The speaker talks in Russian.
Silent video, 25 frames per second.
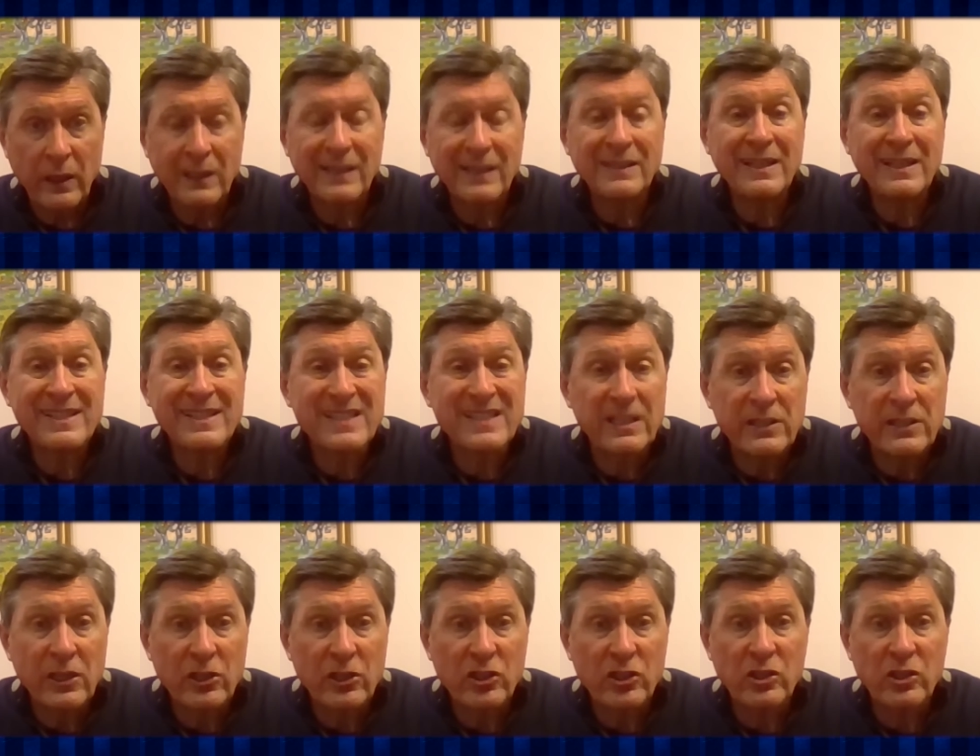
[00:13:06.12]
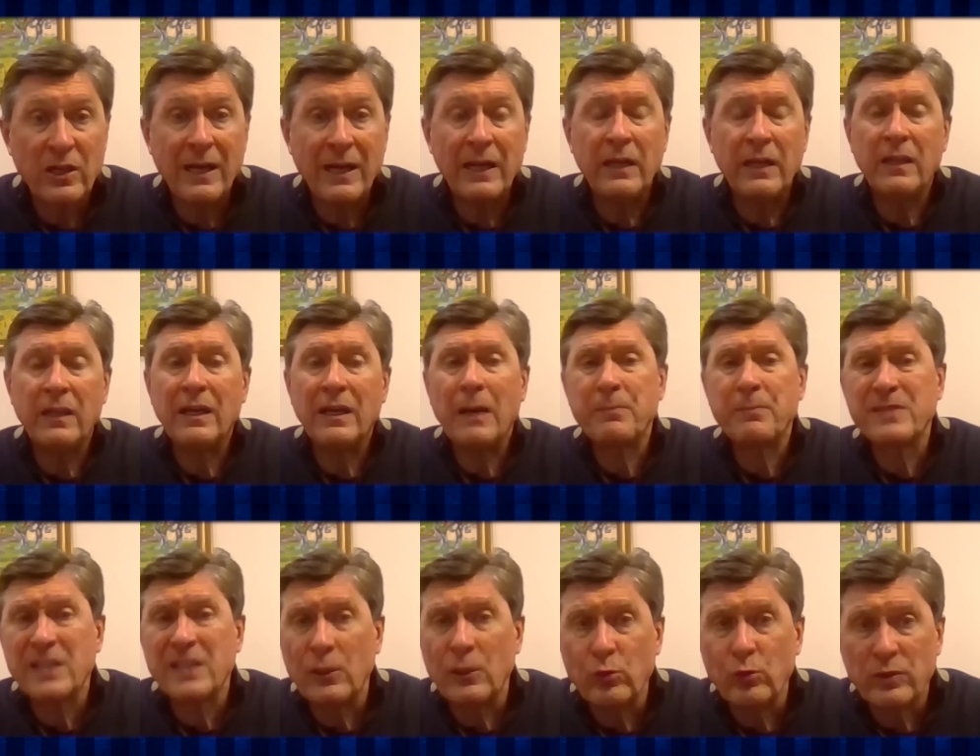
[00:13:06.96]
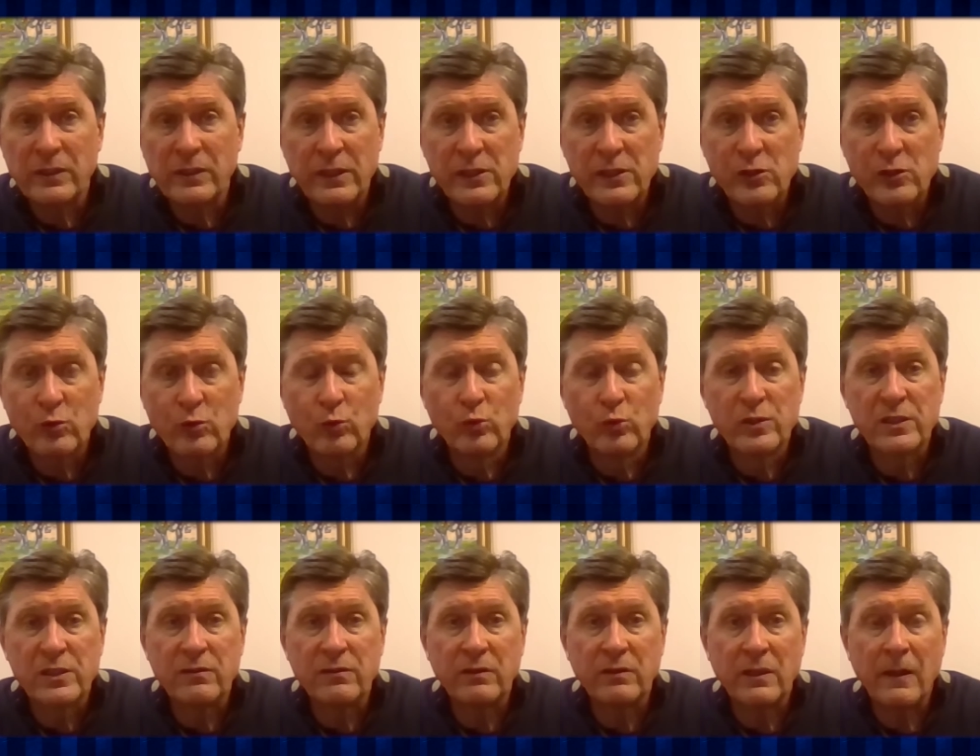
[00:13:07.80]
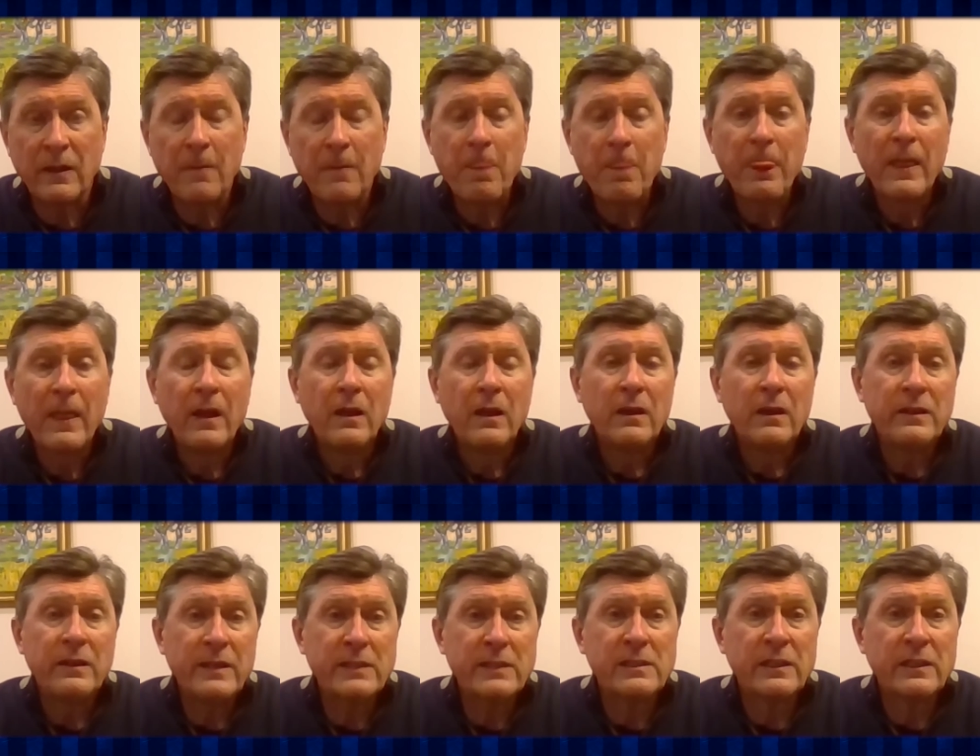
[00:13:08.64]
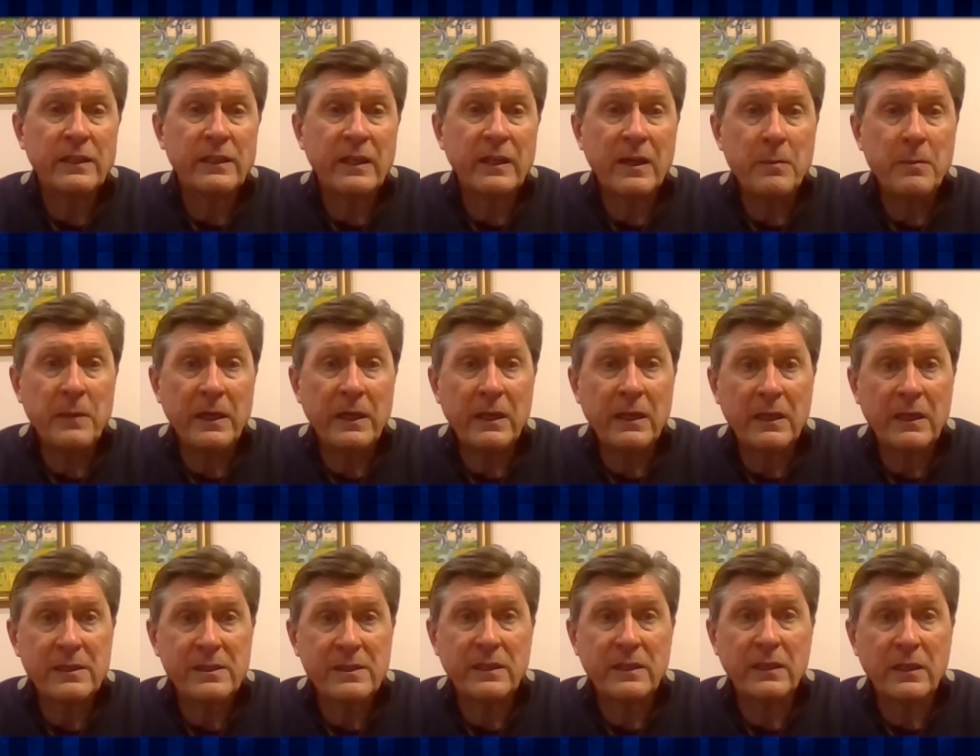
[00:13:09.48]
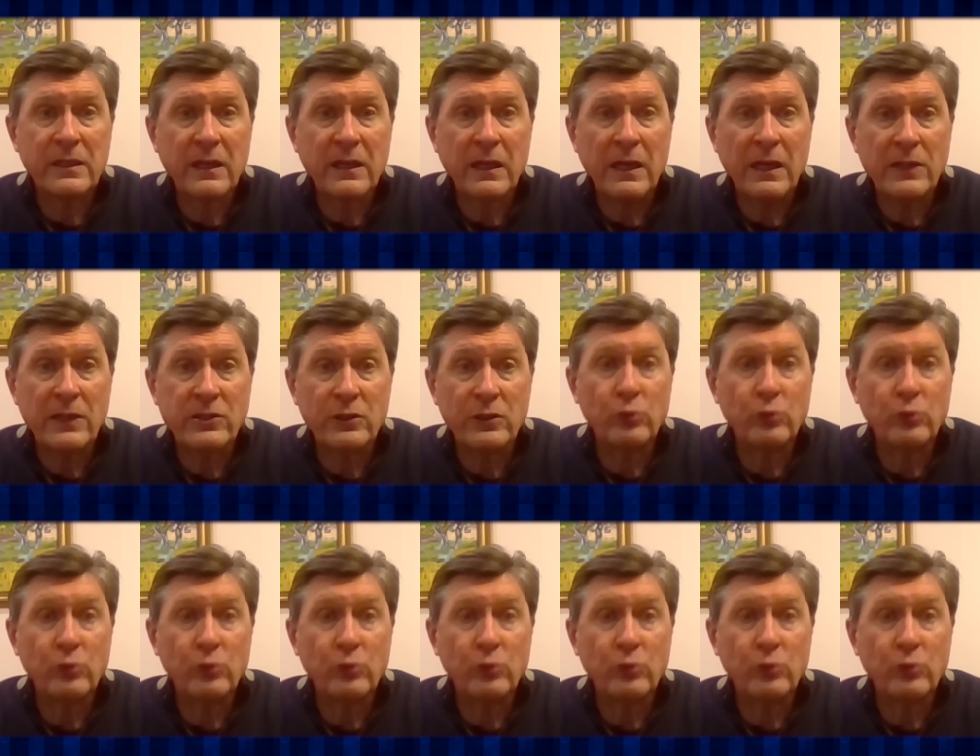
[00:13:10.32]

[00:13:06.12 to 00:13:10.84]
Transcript: когда задержали абсолютно искусственно нескольких американских граждан,